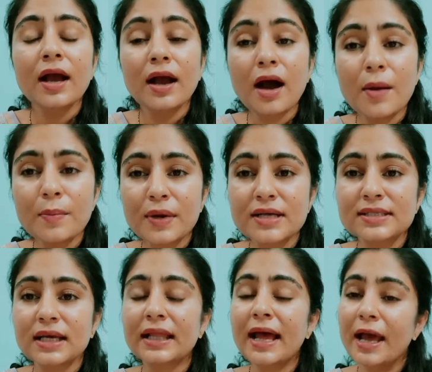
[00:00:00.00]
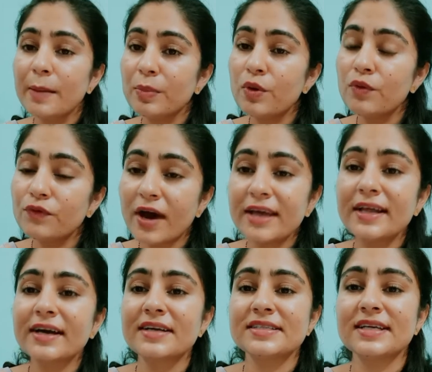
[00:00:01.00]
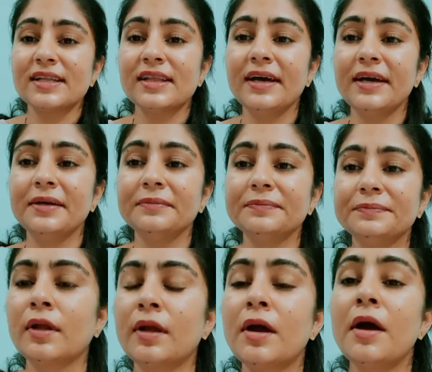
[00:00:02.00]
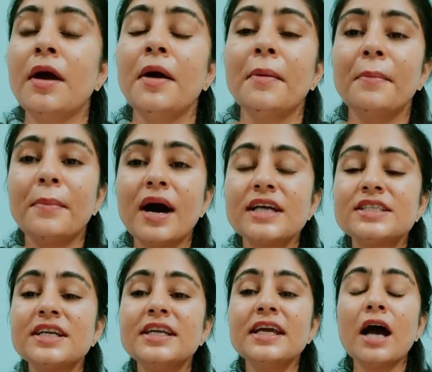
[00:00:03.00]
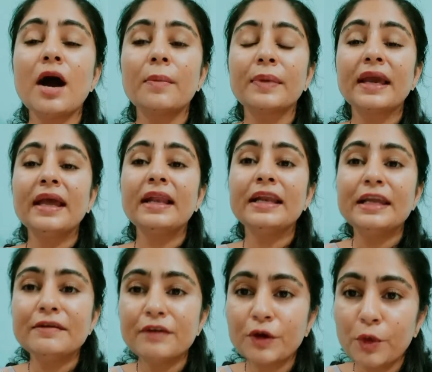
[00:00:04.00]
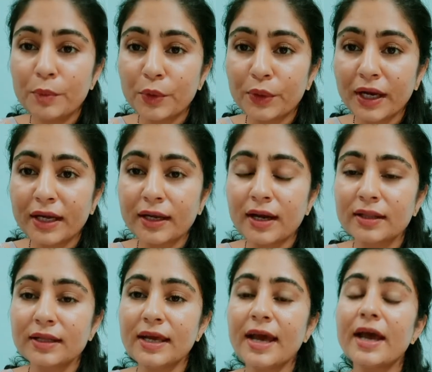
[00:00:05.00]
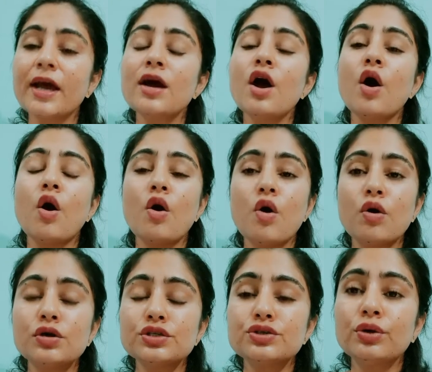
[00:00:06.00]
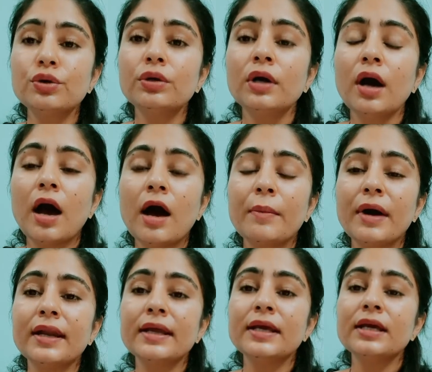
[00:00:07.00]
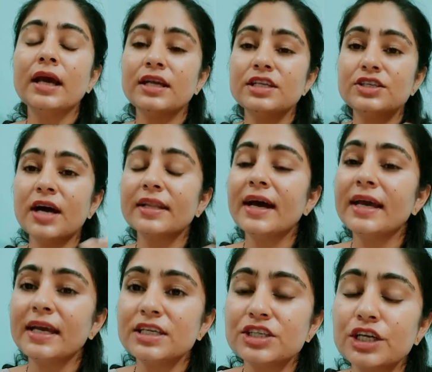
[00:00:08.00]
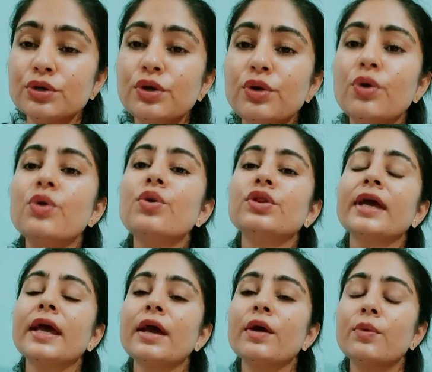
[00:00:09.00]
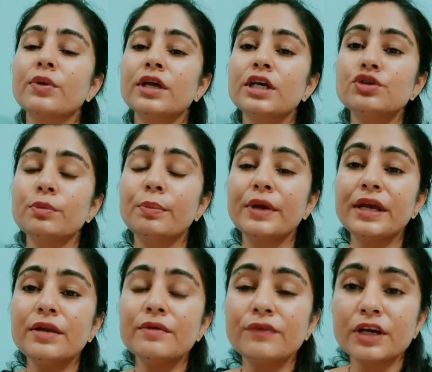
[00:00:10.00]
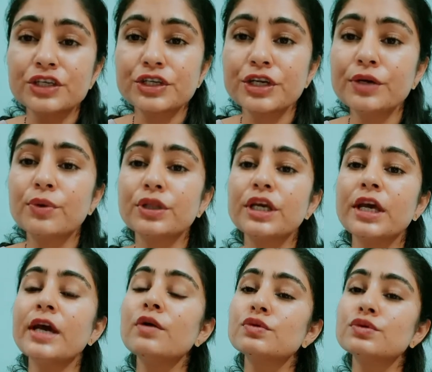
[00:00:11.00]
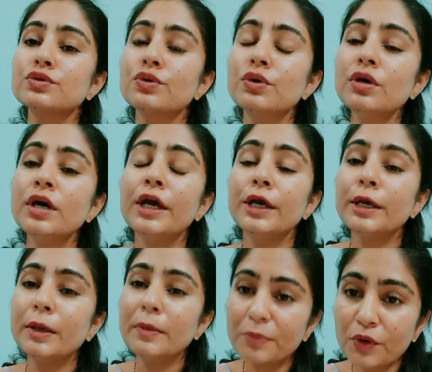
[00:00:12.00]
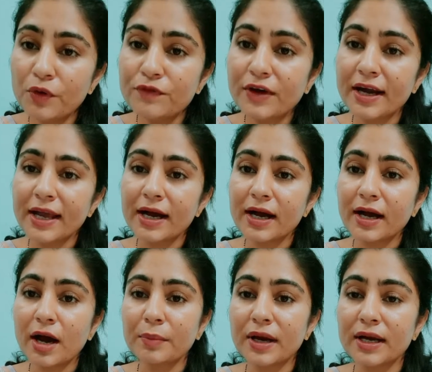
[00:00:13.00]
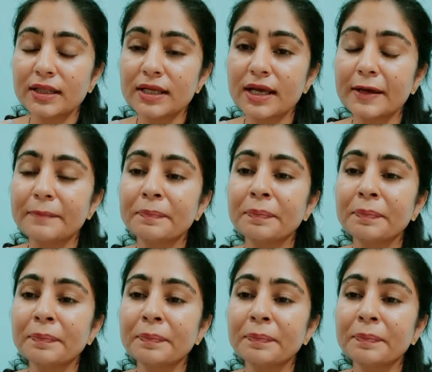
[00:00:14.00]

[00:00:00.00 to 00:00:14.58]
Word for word: काम कर सकता है आपको फ़ायदा कर सकता है माचा टी आपके लीवर को प्रोटेक्ट करती है और जो हमारी ज़्यादा एज के जो लोग होते हैं उनकी जो ब्रेन फंक्शनिंग होती है उसको इम्प्रूव करने का काम करती है